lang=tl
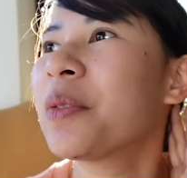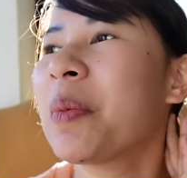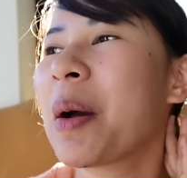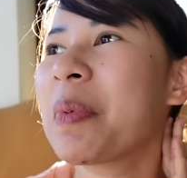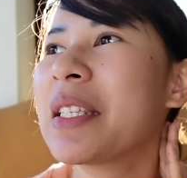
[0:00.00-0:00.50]
So
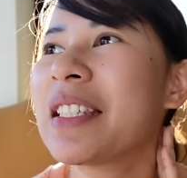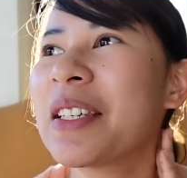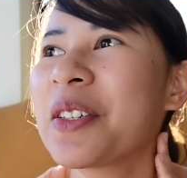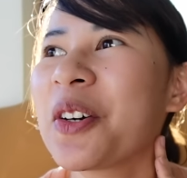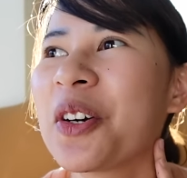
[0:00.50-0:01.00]

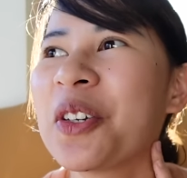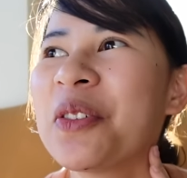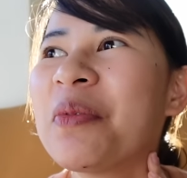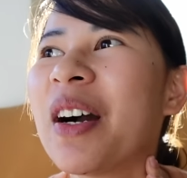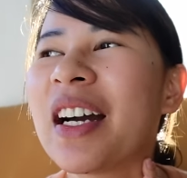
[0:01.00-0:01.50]
mapapansin nyo,
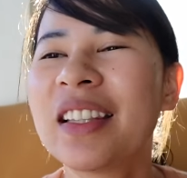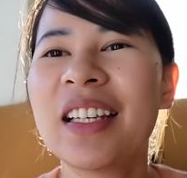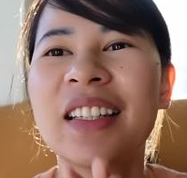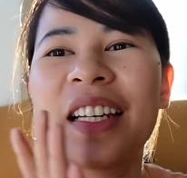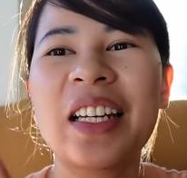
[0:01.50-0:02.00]
yung mga
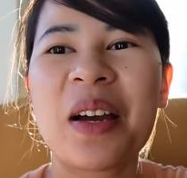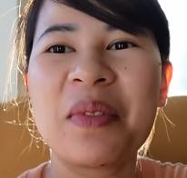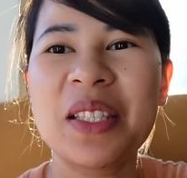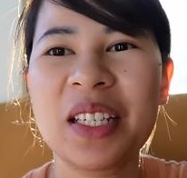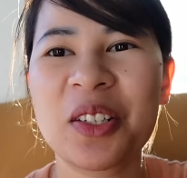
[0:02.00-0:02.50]
dingding
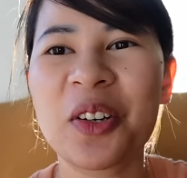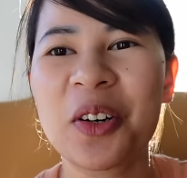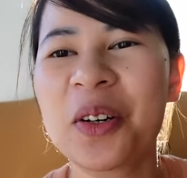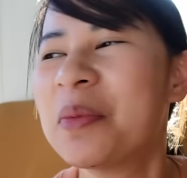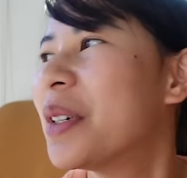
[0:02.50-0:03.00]
namin sa
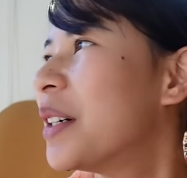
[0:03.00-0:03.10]
loob,